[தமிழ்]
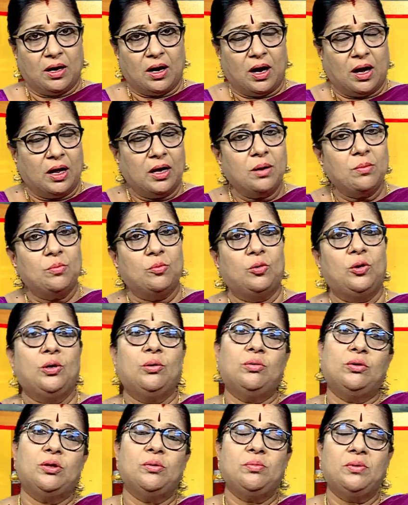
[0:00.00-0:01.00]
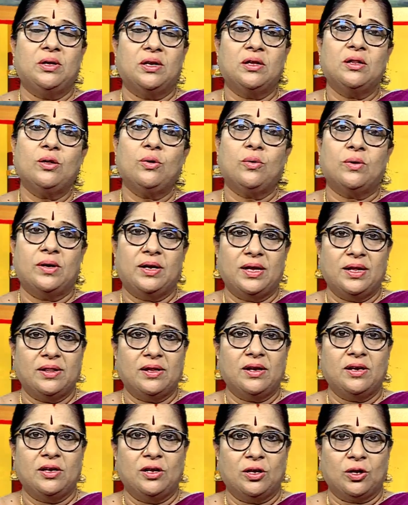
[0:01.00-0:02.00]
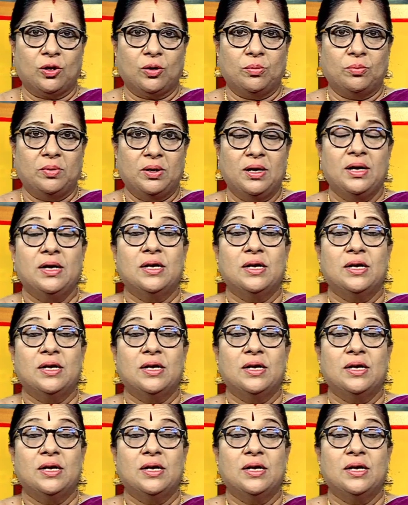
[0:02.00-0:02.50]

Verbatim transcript: காலம் முழுவதும் இருந்து கொண்டே தான் இருக்கும்